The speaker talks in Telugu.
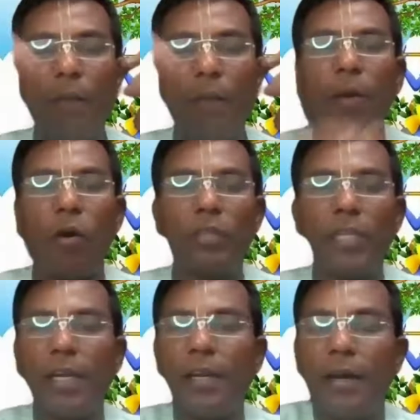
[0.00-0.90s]
మరి
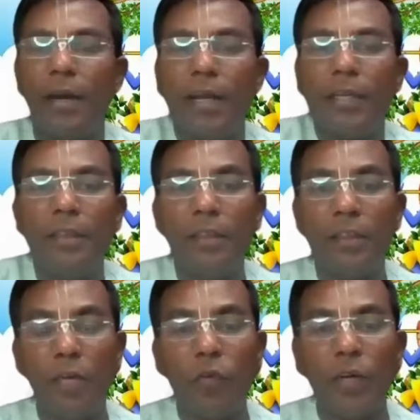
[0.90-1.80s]
భౌతికంగా
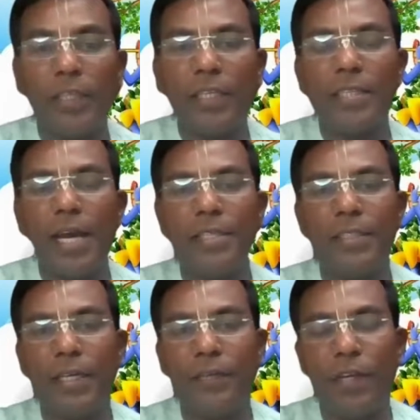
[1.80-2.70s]
ఇంత ఉన్నతిని
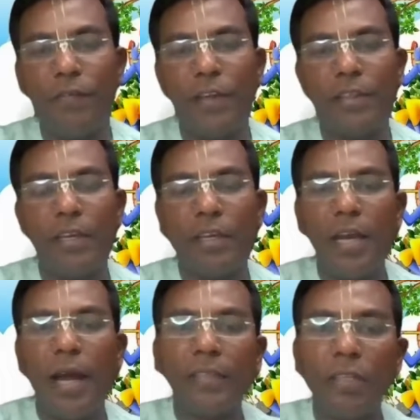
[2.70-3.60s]
సాధించినటువంటి వ్యక్తికి
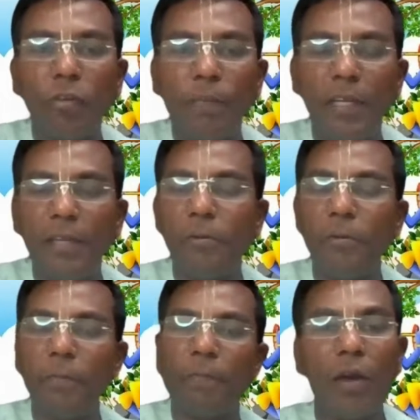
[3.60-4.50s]
అసంతృప్తి ఎందుకు
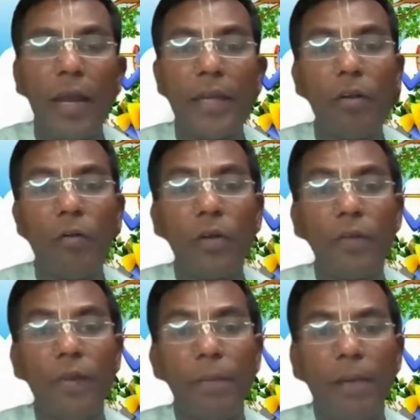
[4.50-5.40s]
సో ఆయనలో
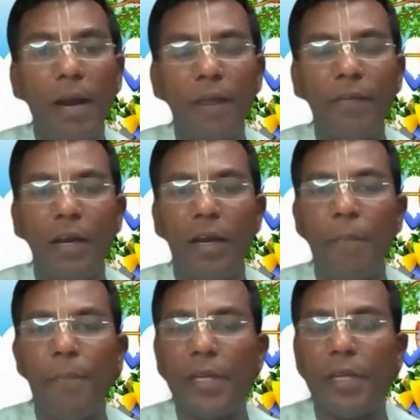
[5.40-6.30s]
ఉన్నటువంటి భావన
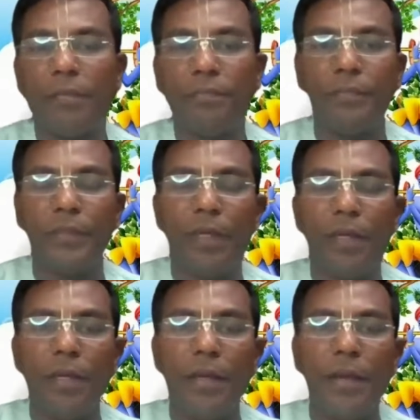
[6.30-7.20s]
అప్పటికి
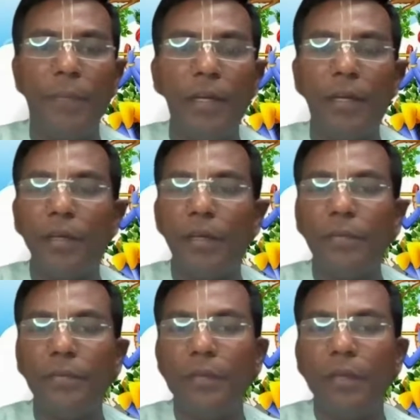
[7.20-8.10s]
ఏమిటి అంటే
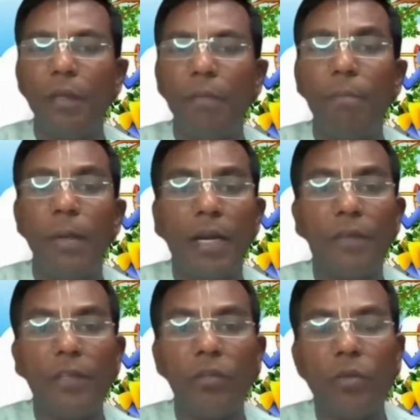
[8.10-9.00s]

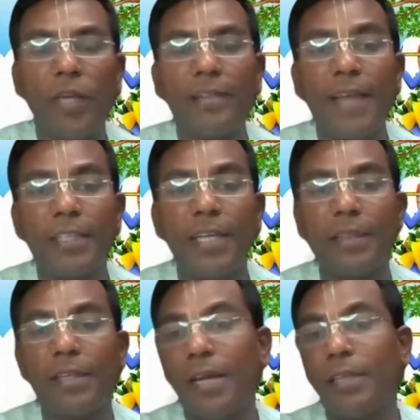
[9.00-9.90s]
భగవంతుణ్ణే
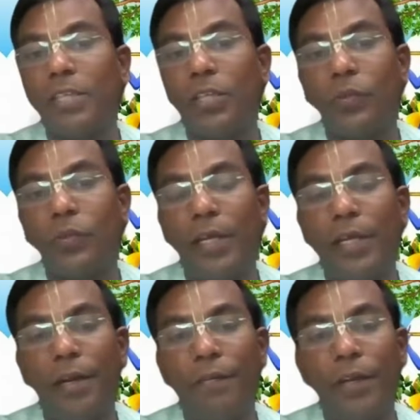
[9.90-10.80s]
సాక్షాత్కారం
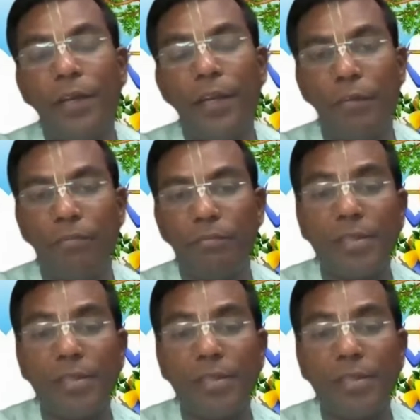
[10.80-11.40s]
చేసుకోగలిగినటువంటి నేను